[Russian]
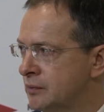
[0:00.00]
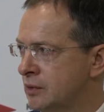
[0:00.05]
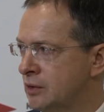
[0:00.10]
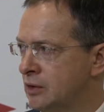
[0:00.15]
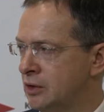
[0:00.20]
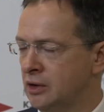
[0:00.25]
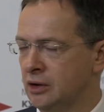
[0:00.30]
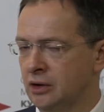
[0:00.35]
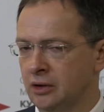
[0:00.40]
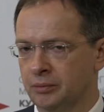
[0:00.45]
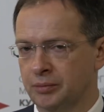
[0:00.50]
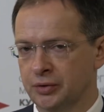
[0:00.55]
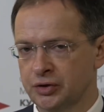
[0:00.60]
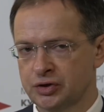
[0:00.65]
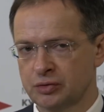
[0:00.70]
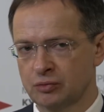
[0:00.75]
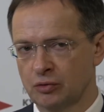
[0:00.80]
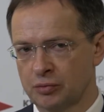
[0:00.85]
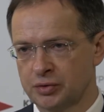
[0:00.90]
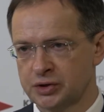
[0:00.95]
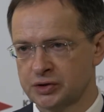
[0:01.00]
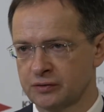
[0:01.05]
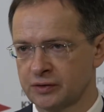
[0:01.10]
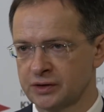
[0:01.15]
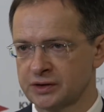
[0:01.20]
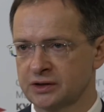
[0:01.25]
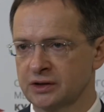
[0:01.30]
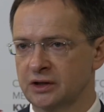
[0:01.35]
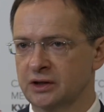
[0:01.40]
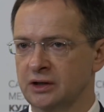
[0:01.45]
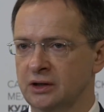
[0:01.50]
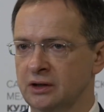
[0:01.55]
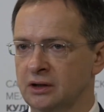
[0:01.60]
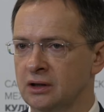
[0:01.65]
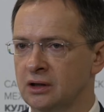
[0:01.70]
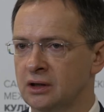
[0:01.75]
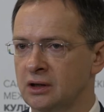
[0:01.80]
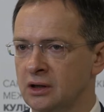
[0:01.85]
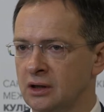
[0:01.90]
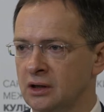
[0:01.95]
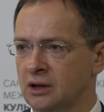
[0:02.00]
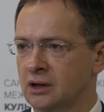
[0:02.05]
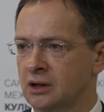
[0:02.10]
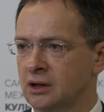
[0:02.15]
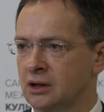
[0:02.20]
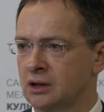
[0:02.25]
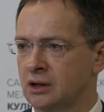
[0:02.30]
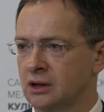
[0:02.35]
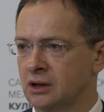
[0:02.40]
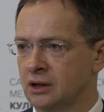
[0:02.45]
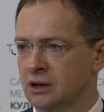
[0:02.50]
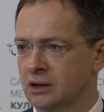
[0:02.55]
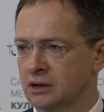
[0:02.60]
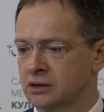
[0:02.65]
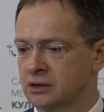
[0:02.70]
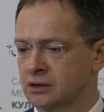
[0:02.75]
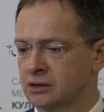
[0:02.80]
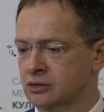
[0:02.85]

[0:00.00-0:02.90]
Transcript: И почему общество знания а,